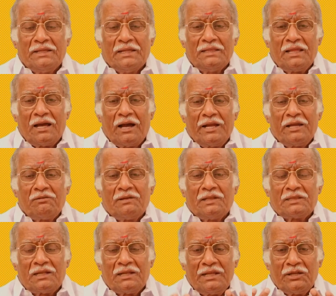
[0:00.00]
எந்த
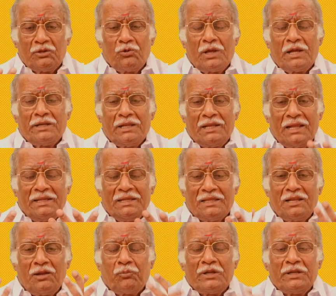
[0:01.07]
ஆயுரத்தில் யுனானியில்
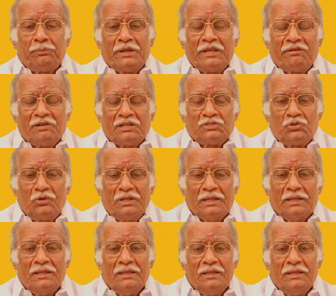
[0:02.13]
எதில் போய் நீ பண்ணிக்குவே நீ சொல்லு